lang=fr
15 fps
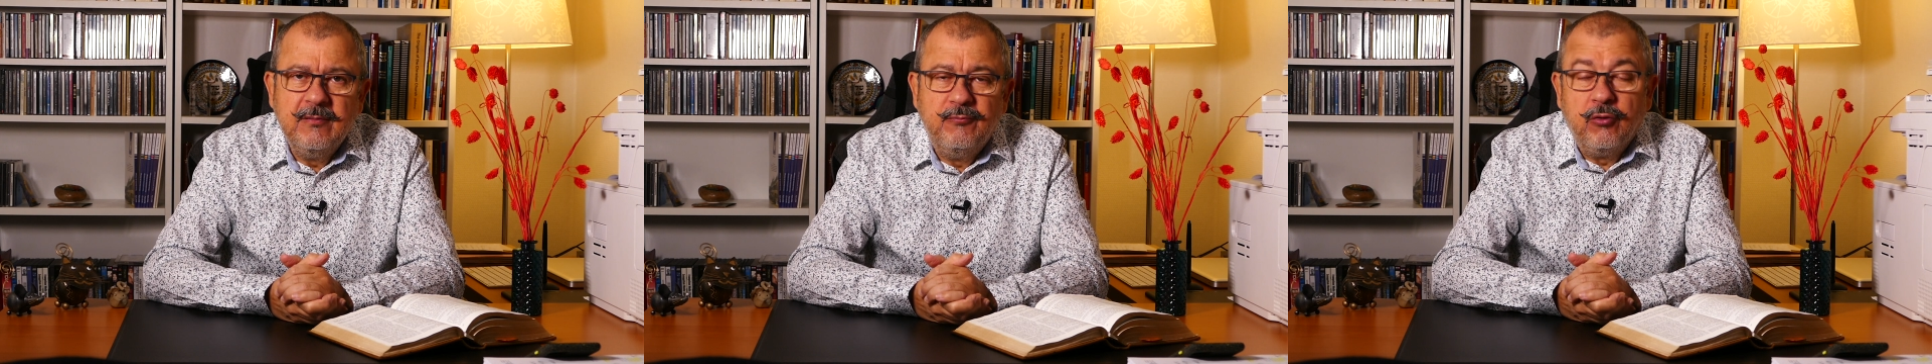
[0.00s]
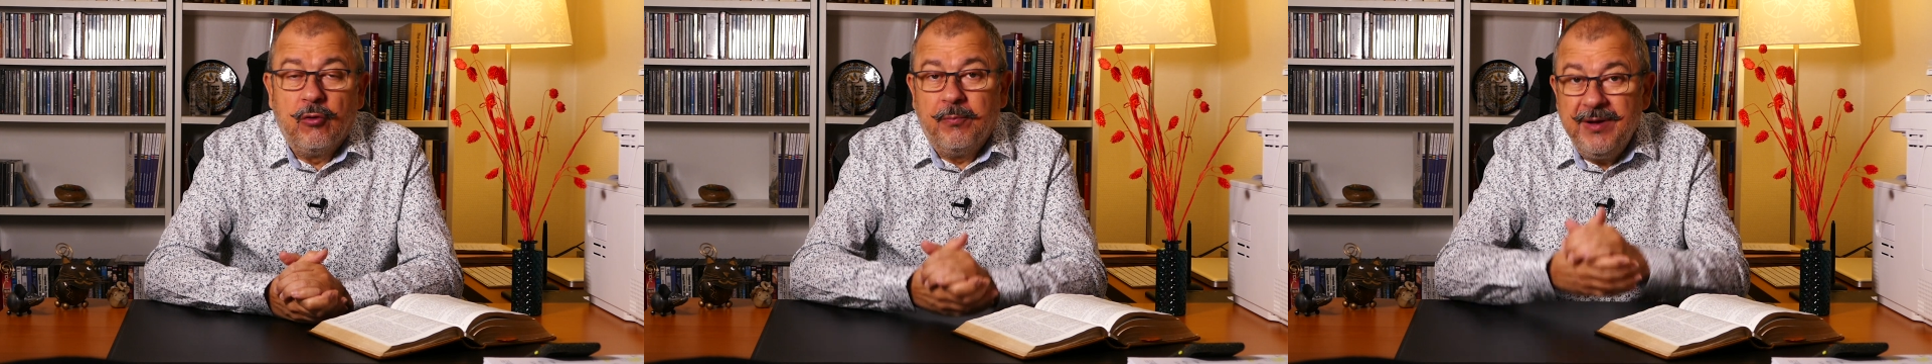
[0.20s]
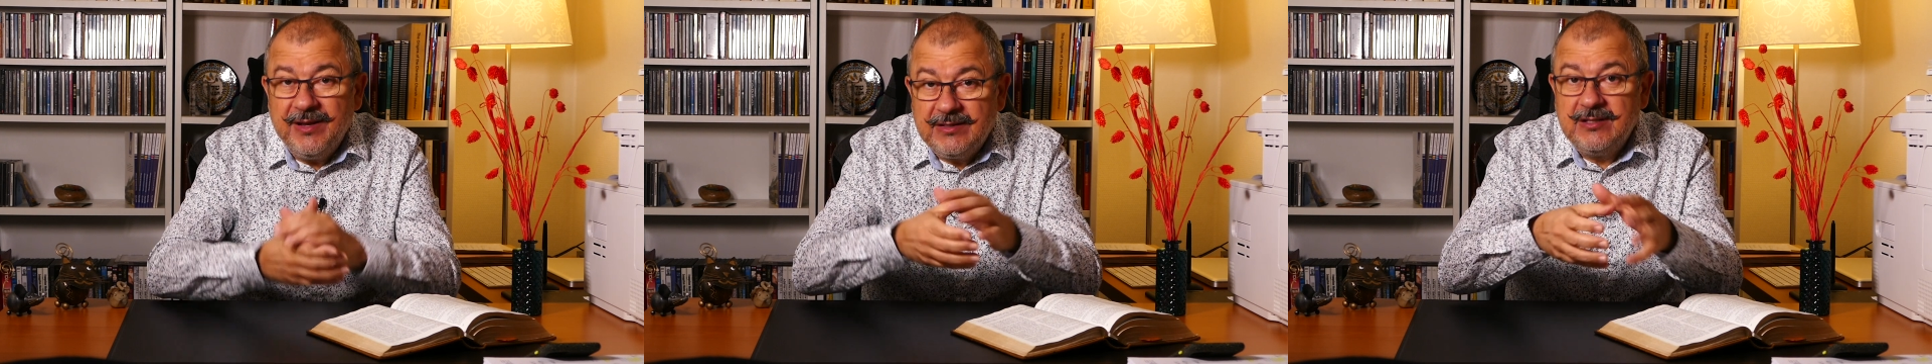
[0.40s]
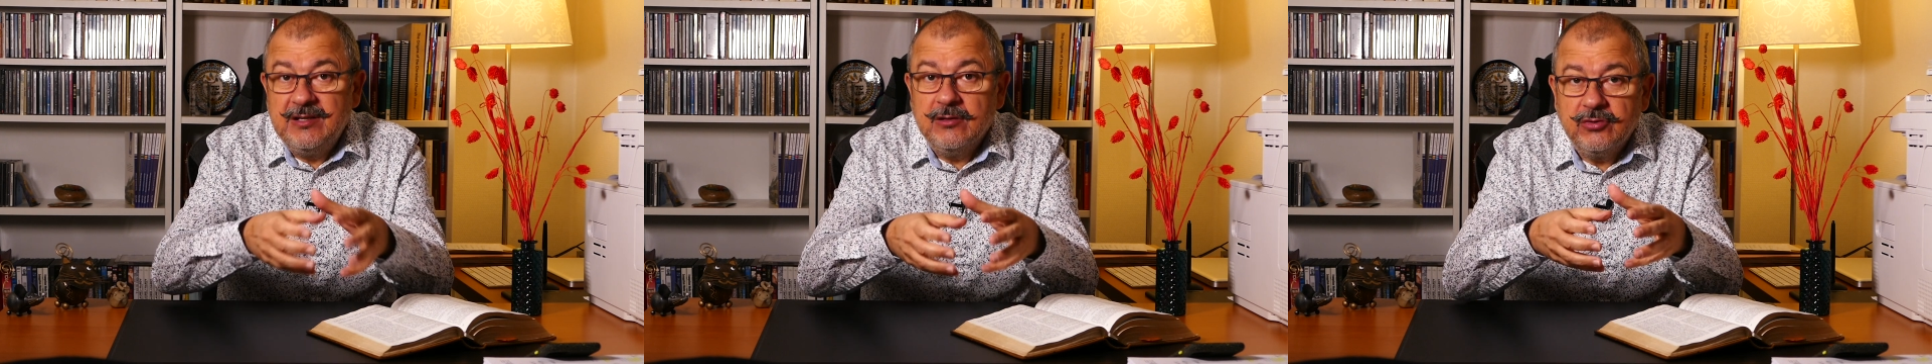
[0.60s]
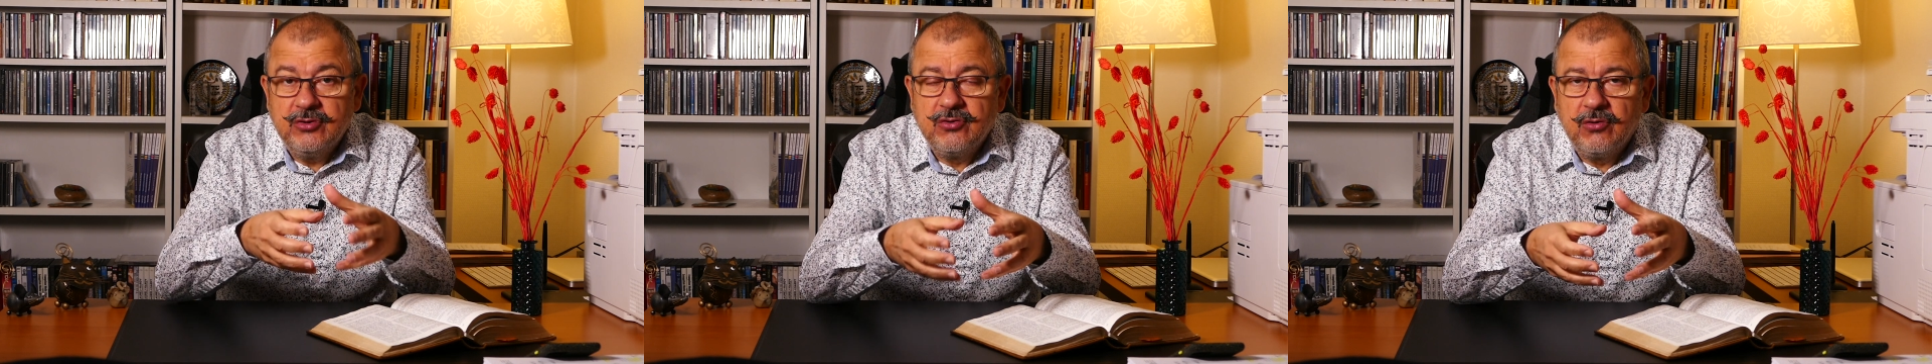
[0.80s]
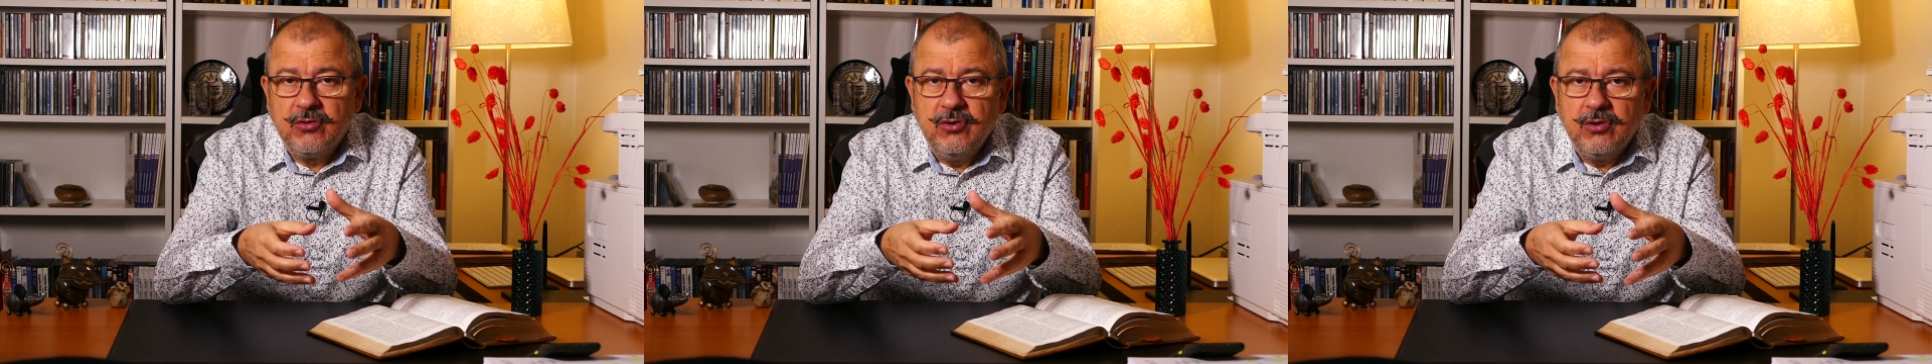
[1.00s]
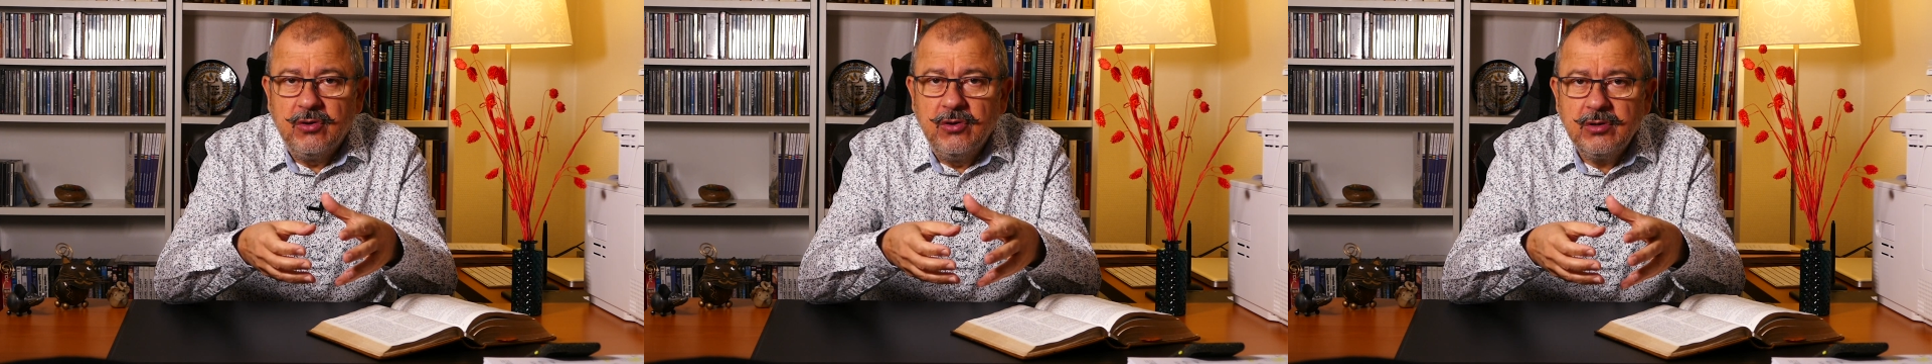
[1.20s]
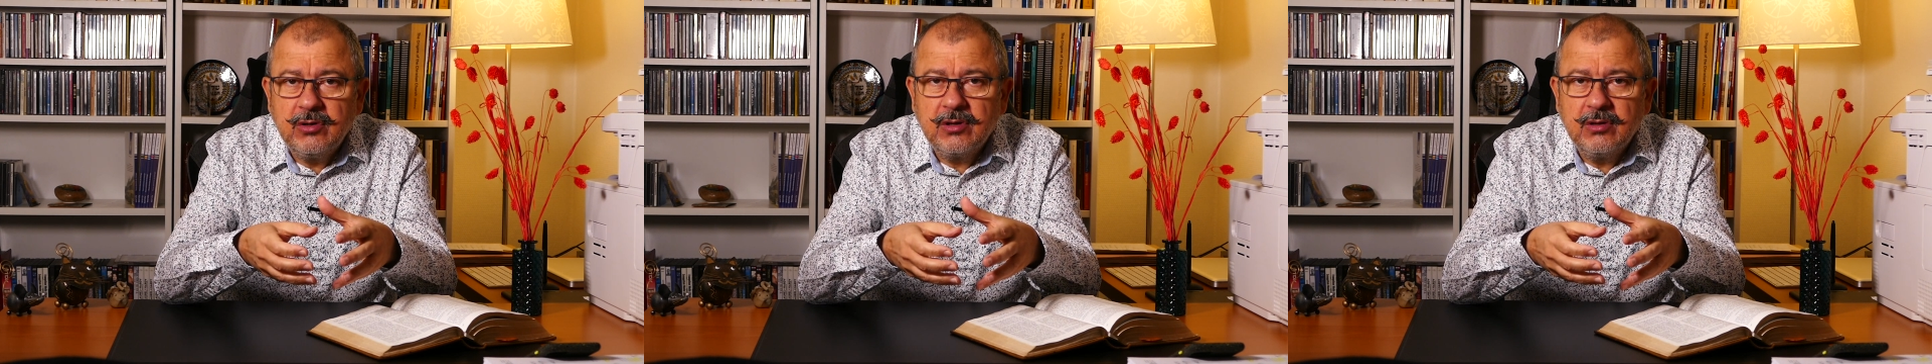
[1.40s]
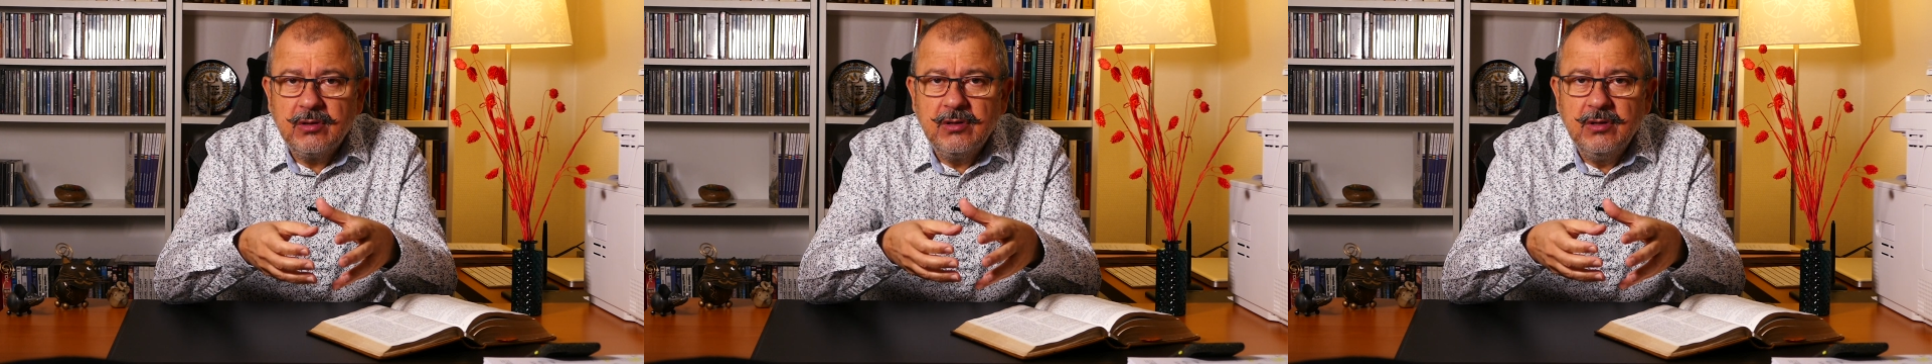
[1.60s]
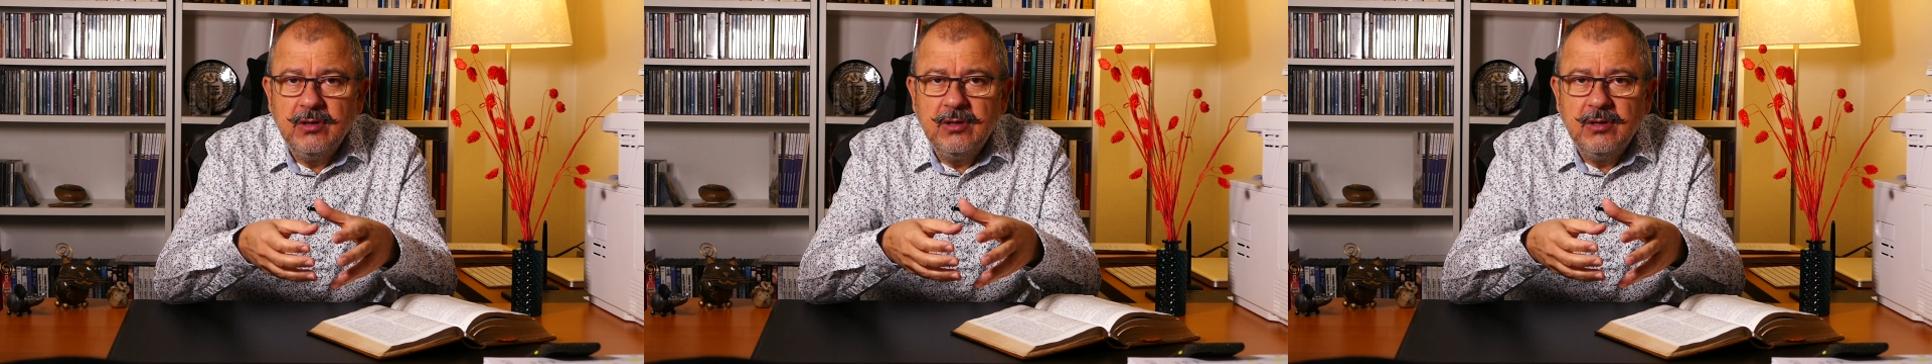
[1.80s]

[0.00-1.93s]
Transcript: Pour bâtir sur le roc,